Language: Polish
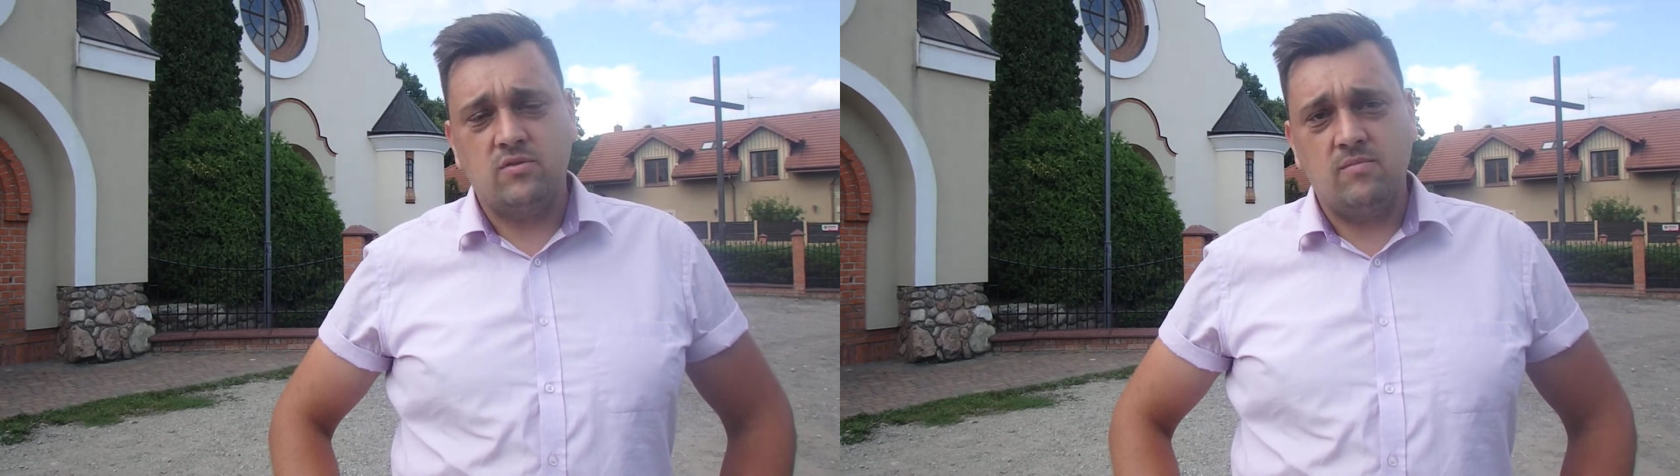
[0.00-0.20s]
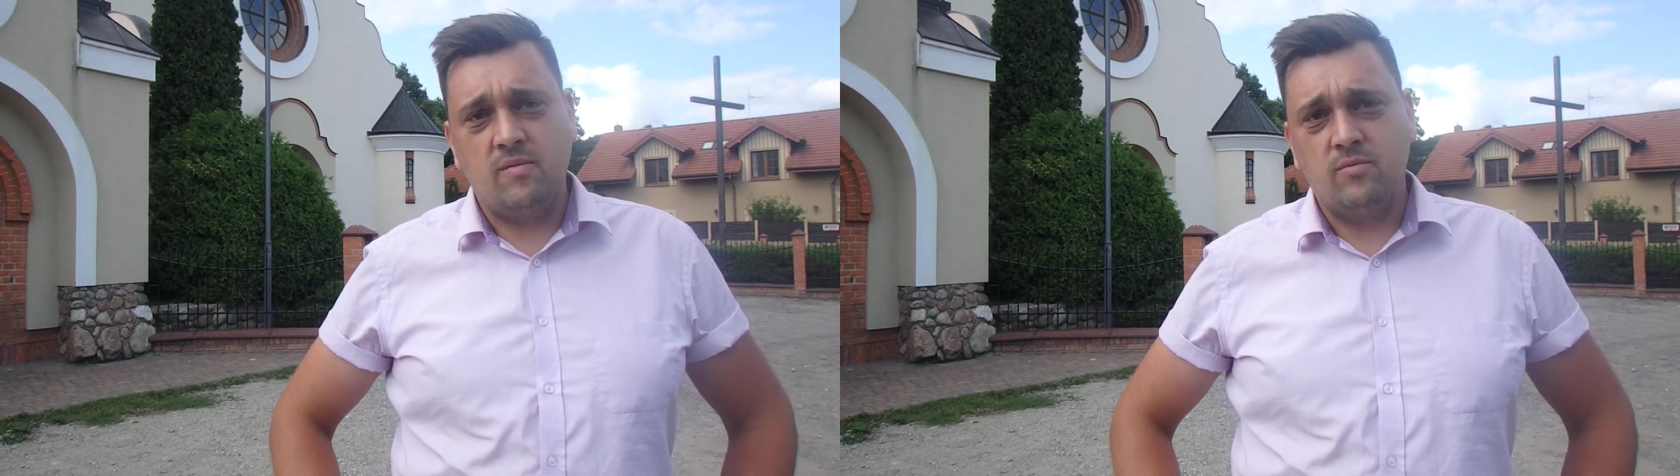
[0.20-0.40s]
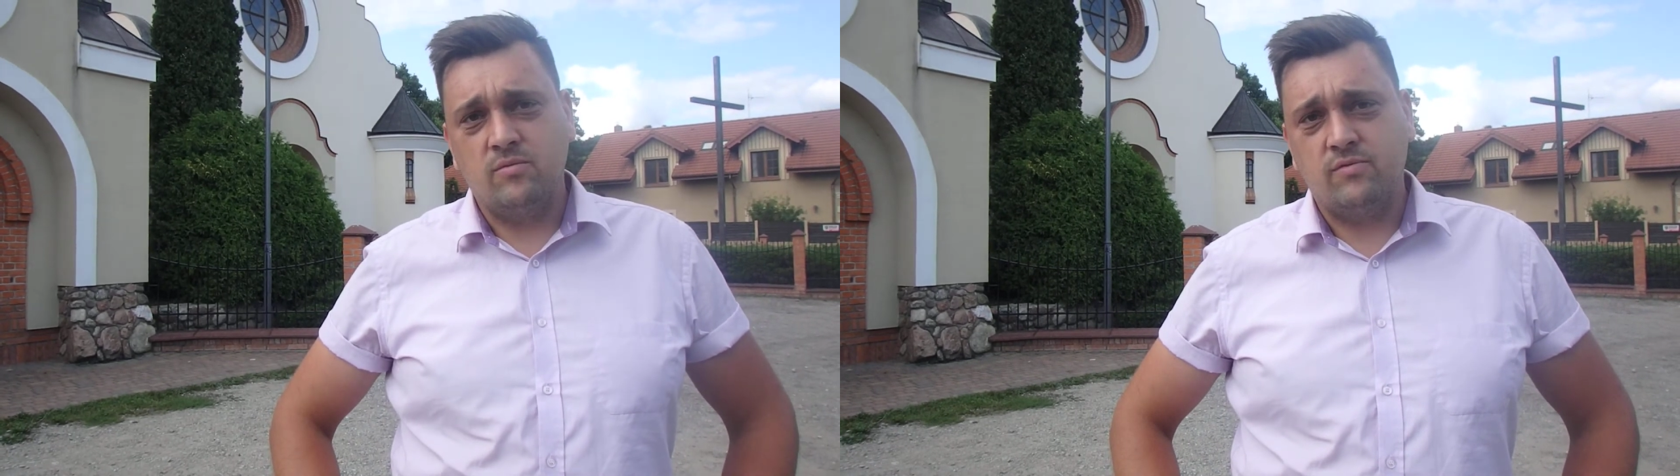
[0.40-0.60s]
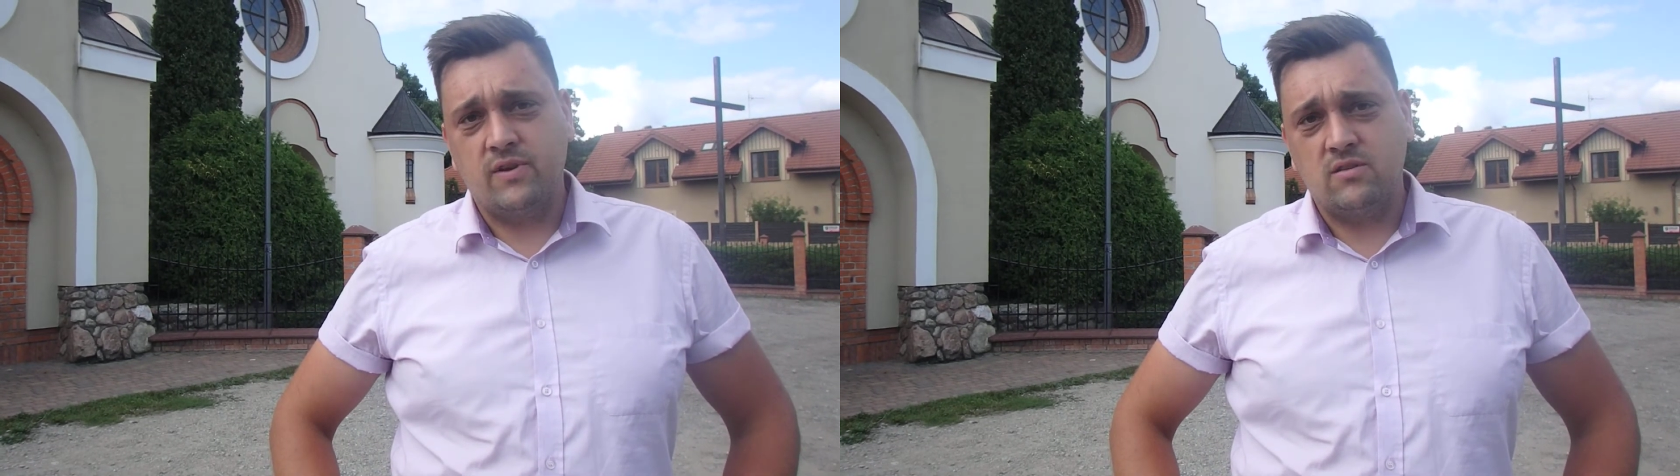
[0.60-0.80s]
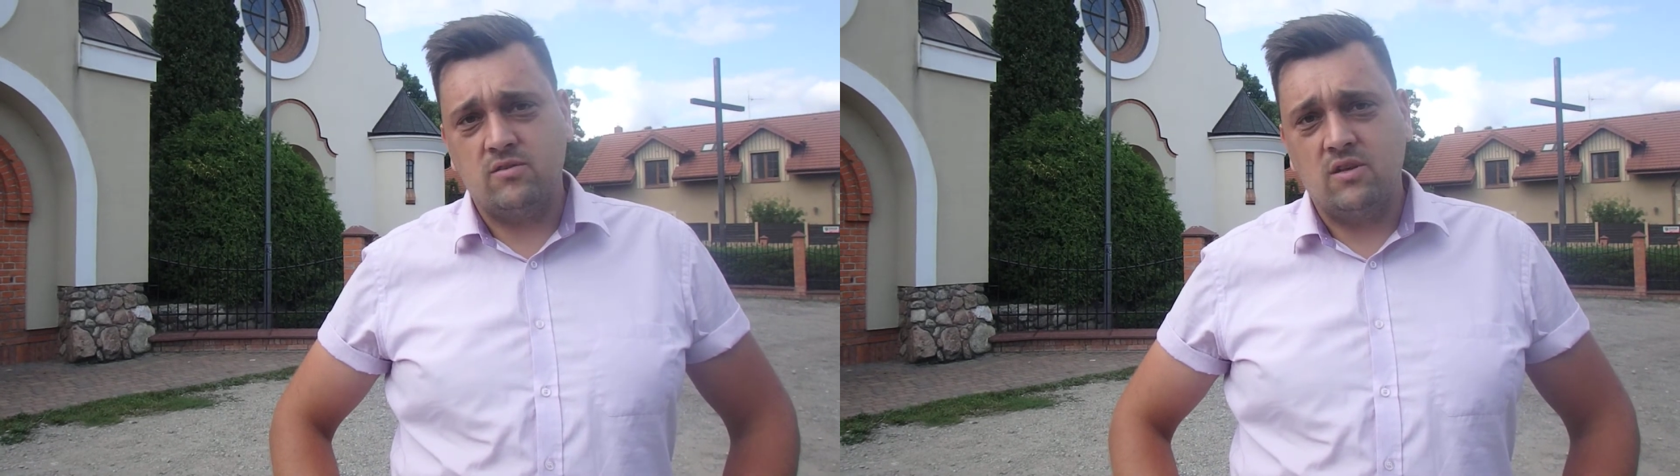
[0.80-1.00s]
nie mamy
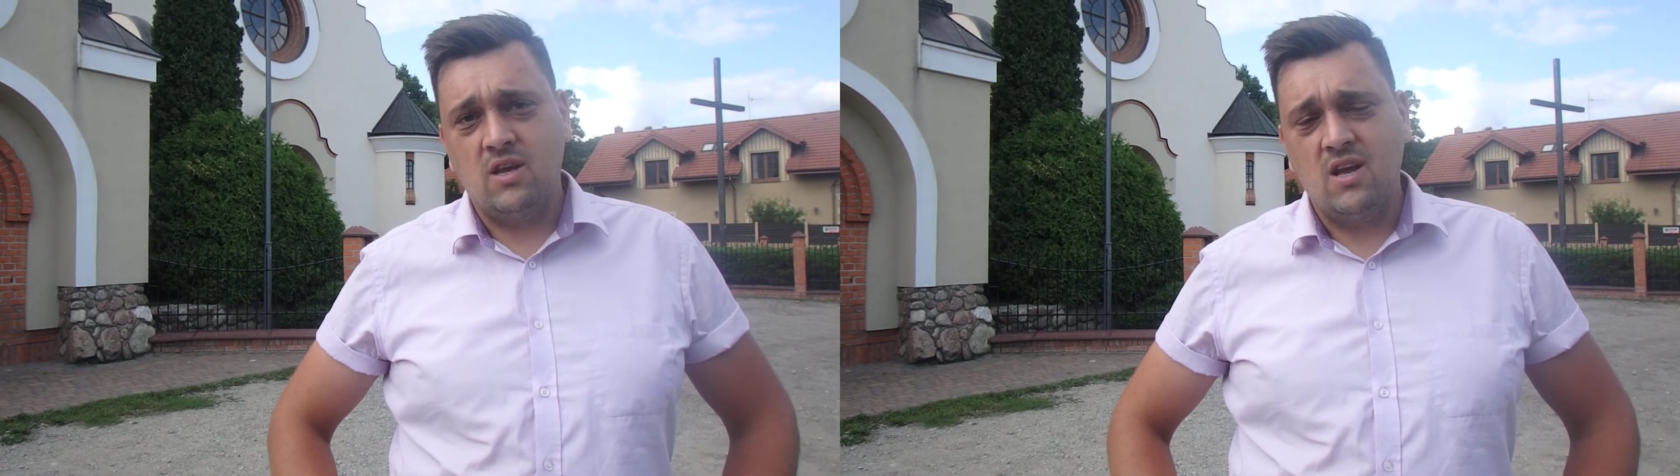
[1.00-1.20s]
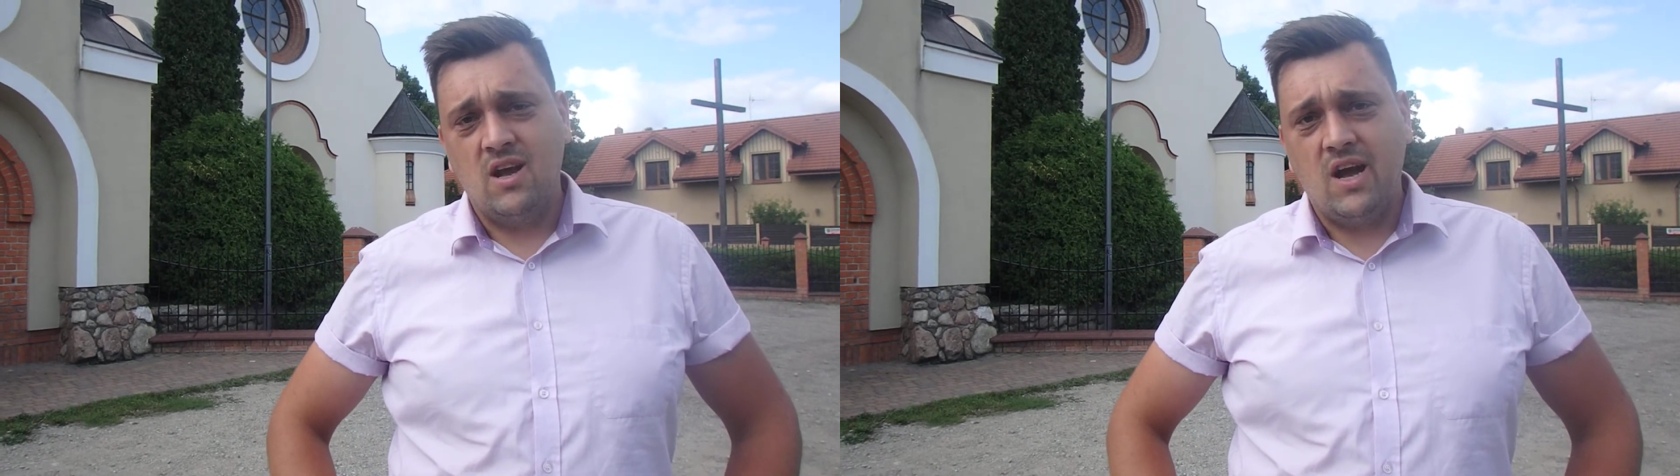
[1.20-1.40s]
utwardzonej